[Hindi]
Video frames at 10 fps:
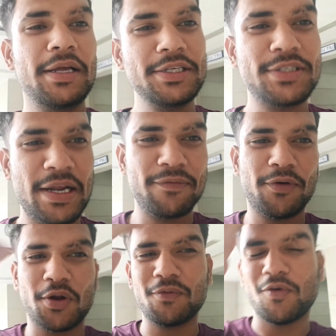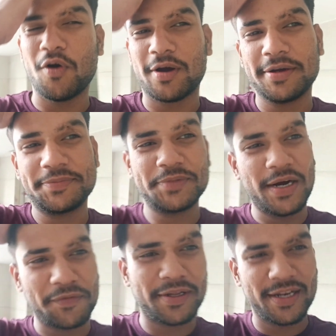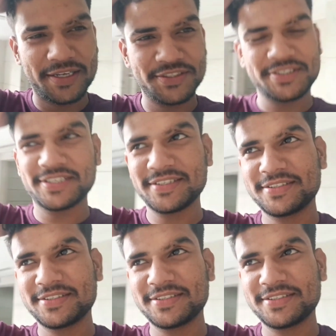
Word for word: इस टाइम फॉर अ वॉक आफ्टर लंच